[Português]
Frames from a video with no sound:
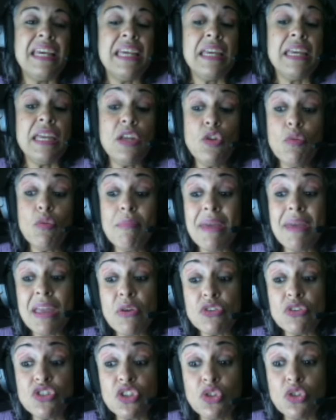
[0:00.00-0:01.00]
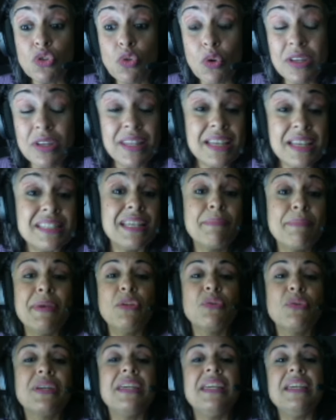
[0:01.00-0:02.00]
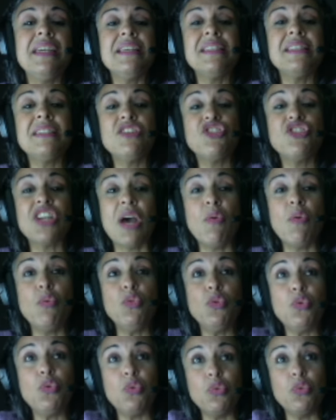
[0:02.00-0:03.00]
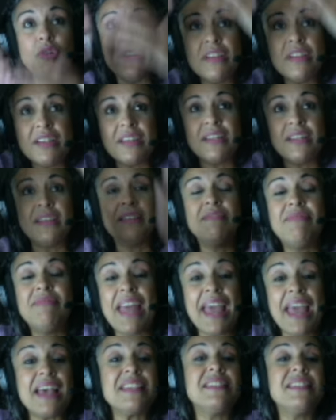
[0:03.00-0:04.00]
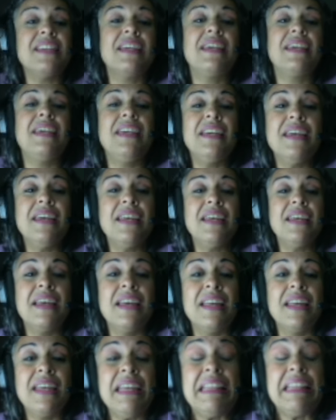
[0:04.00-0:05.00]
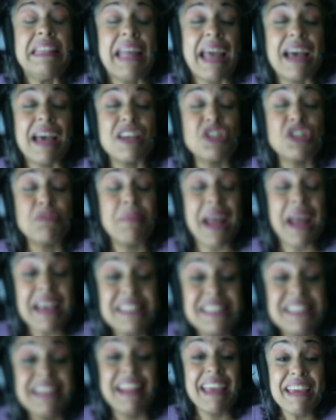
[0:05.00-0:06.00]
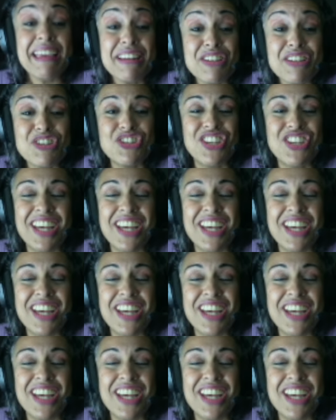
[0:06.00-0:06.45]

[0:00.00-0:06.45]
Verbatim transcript: E no meio de toda essa maluquice, Nu desce aqui em terras brasileiras.